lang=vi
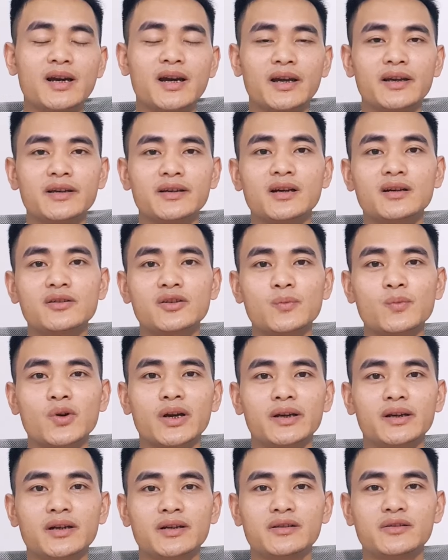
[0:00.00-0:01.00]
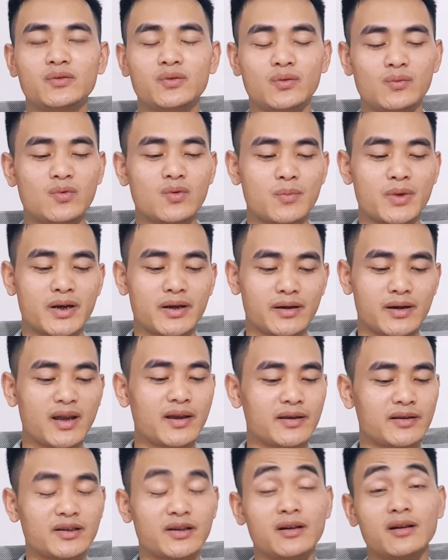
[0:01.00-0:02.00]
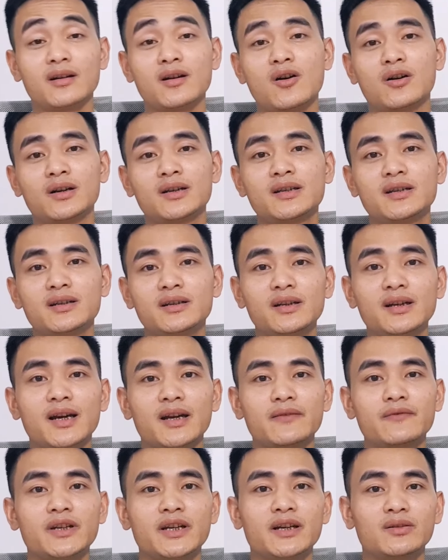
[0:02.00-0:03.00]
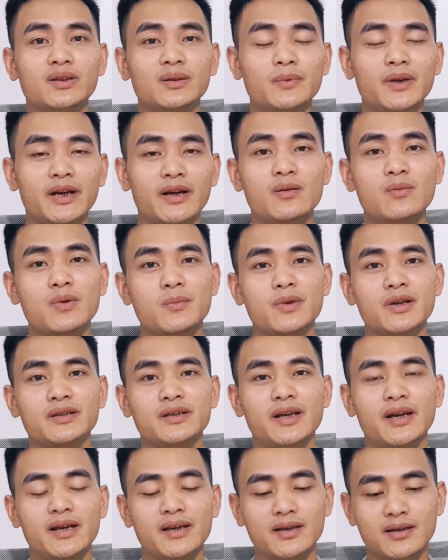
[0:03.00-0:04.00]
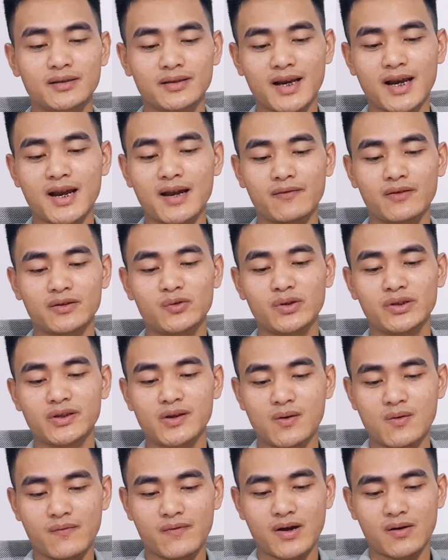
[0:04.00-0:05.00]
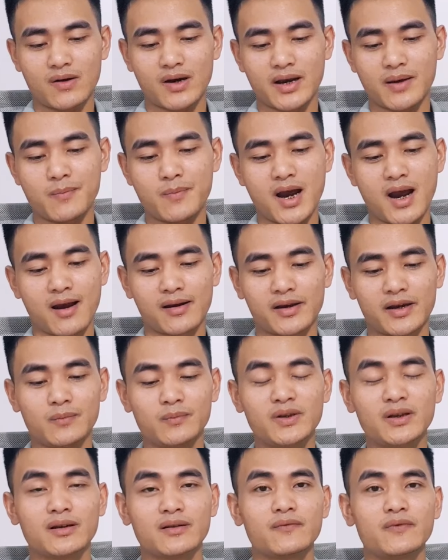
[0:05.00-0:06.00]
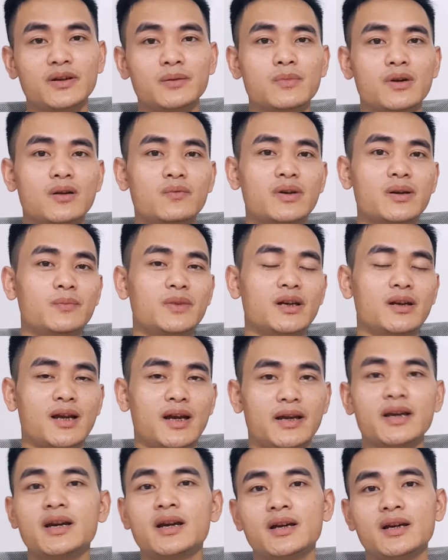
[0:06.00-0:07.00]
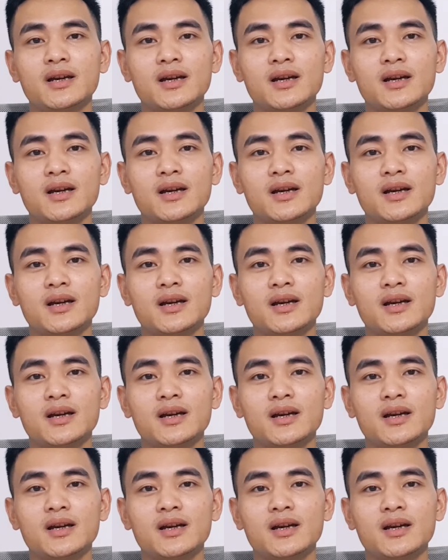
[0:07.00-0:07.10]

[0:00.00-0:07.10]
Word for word: hãy ờ, subscribe kênh youtube của mình để chờ đón những cái video tiếp theo mà mình sẽ ra và chuyên sâu vào cái mảng kiếm tiền viết blog kiếm tiền này.